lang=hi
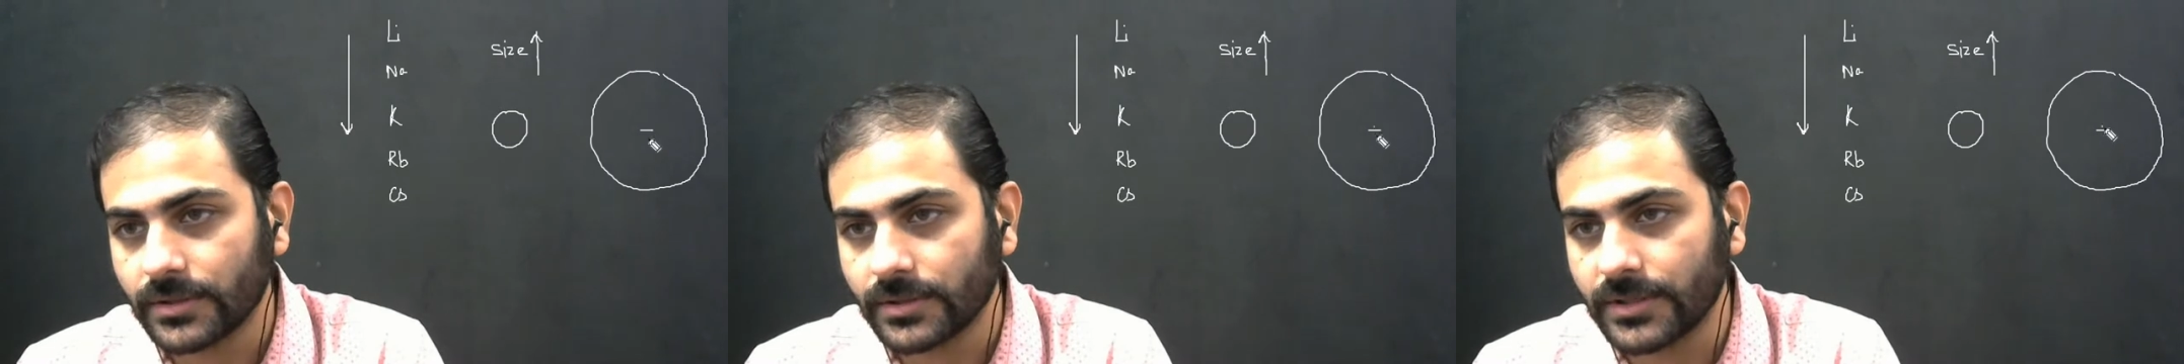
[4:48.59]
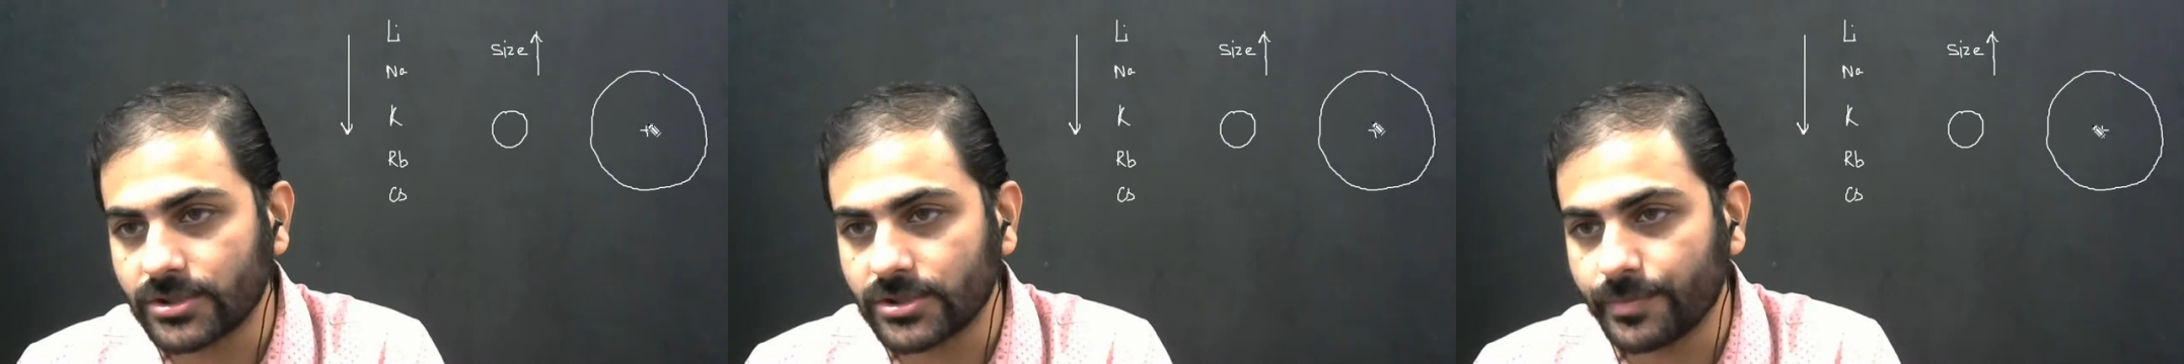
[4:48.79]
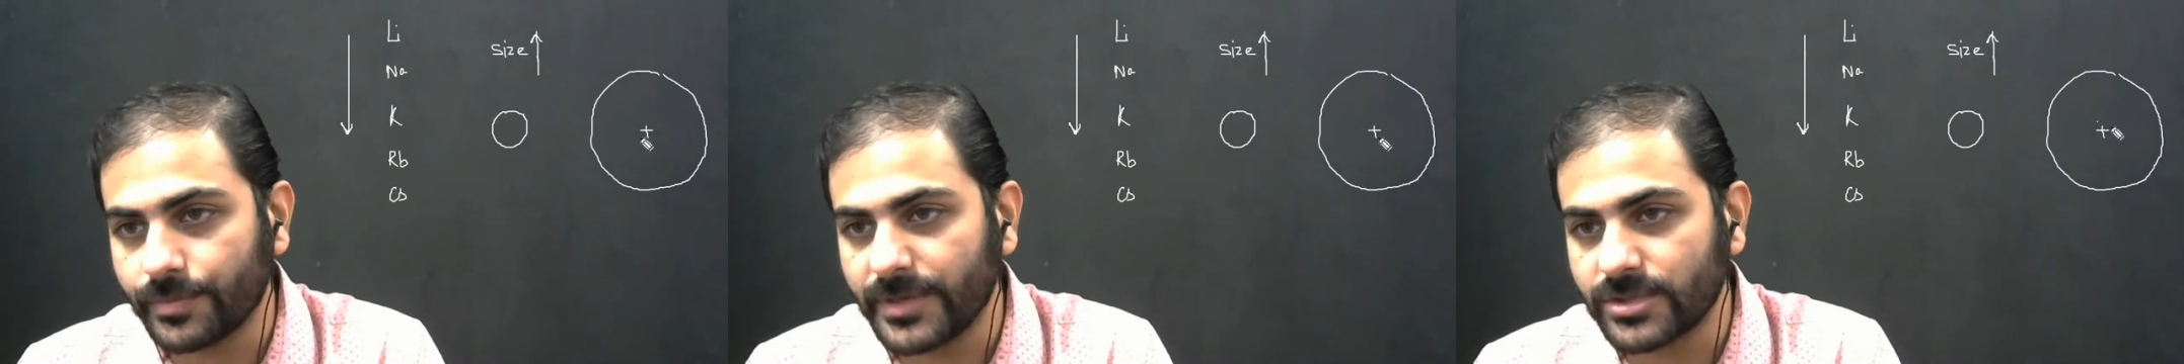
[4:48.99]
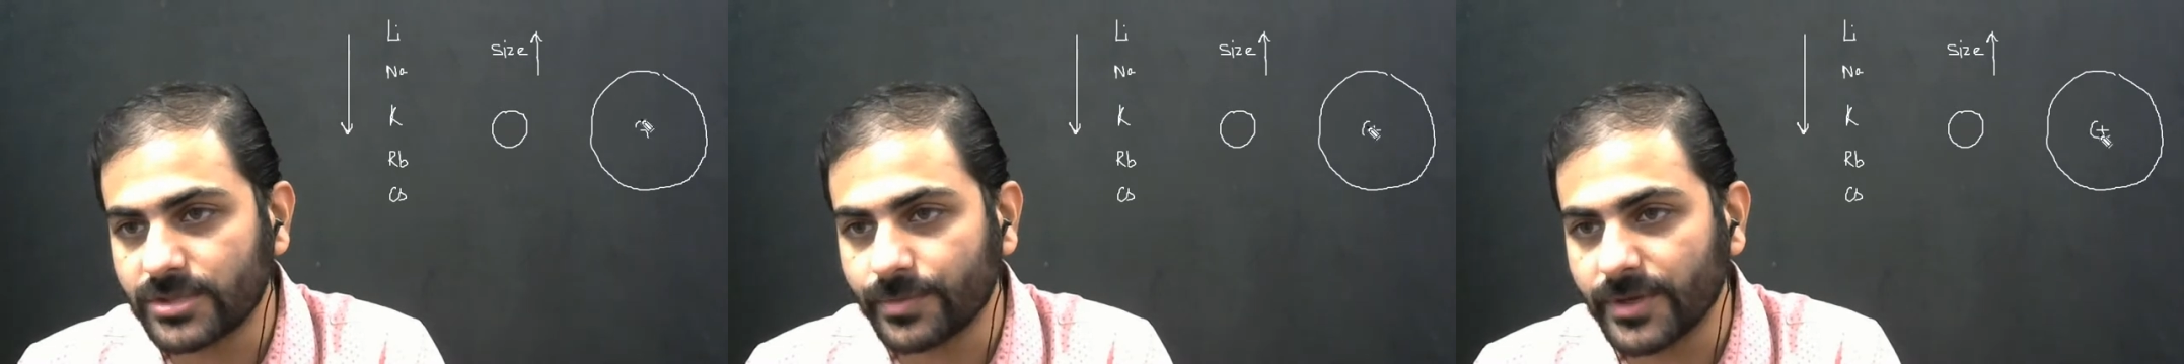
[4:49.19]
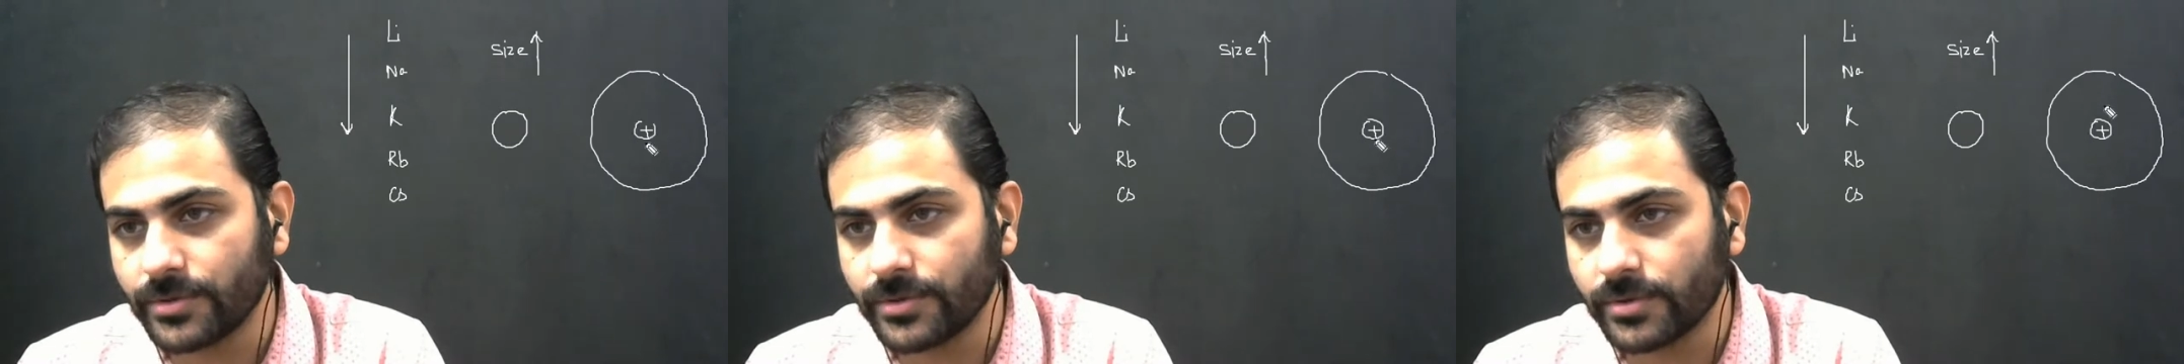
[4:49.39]
ये जो बीच
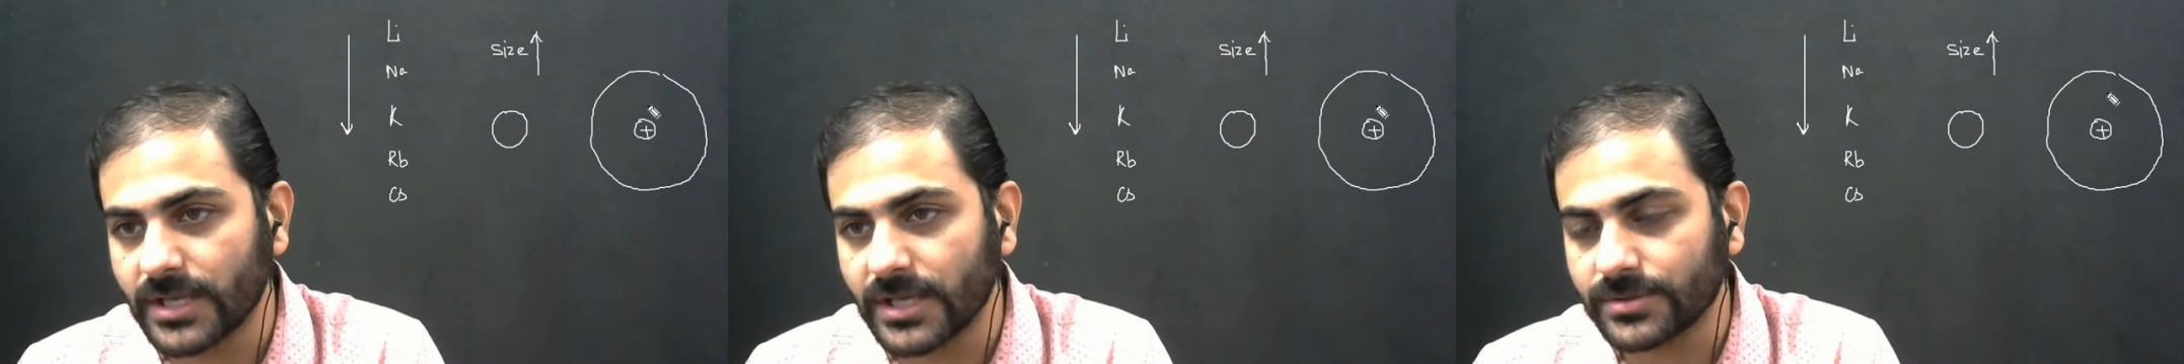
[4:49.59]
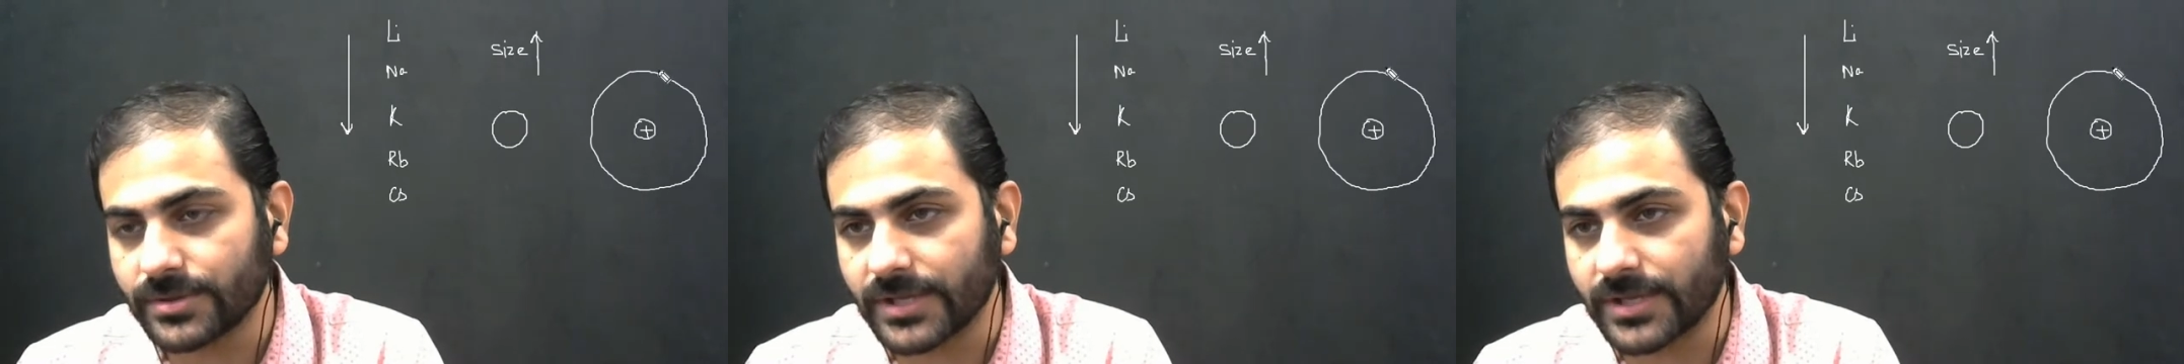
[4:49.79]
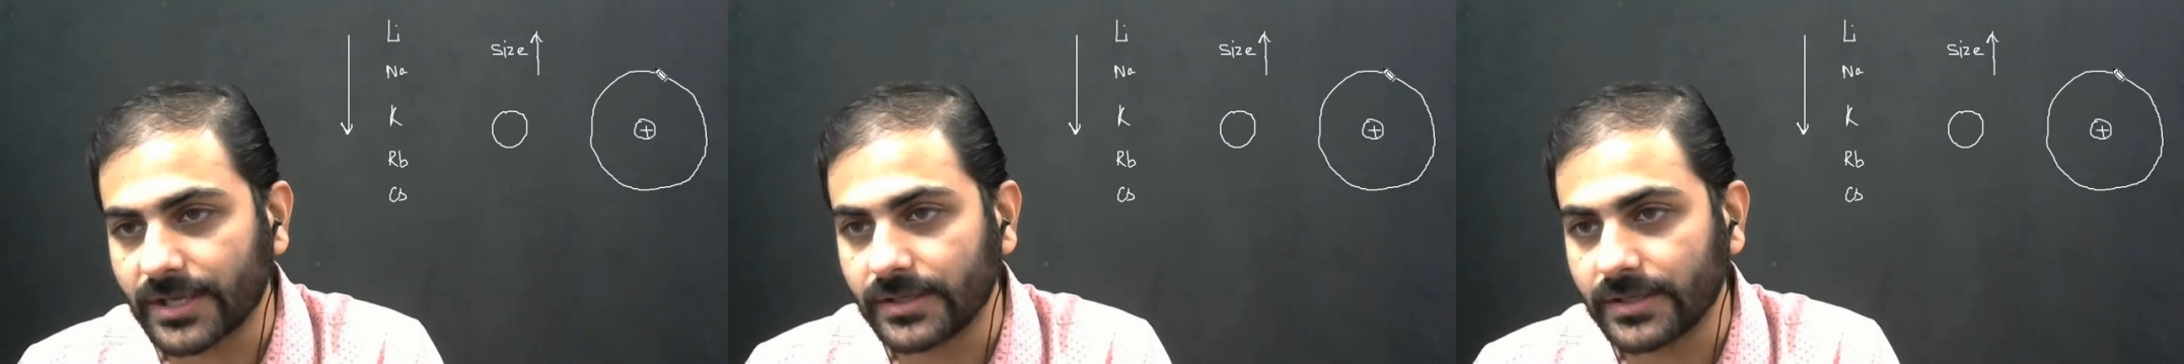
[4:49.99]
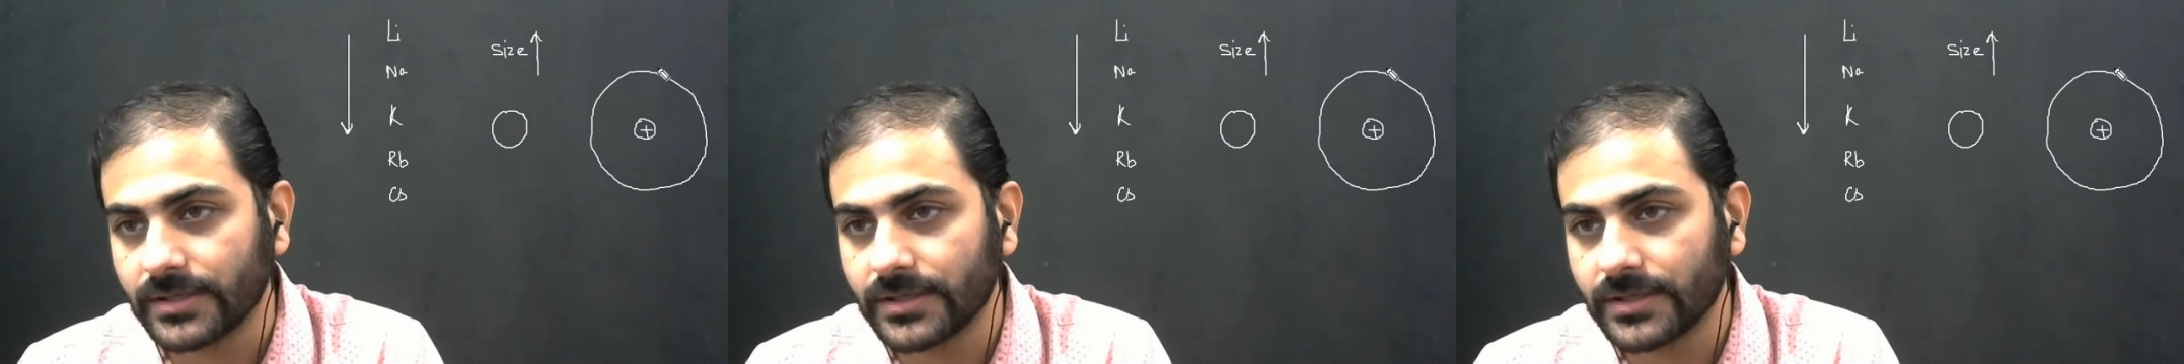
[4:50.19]
में न्यूक्लियस होता है ना